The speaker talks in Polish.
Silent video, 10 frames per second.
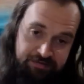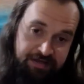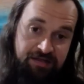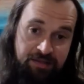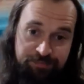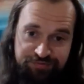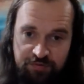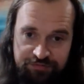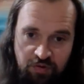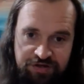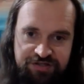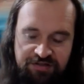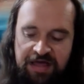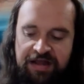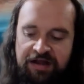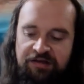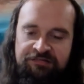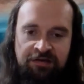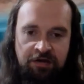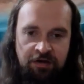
tak jak na przykład właśnie teraz,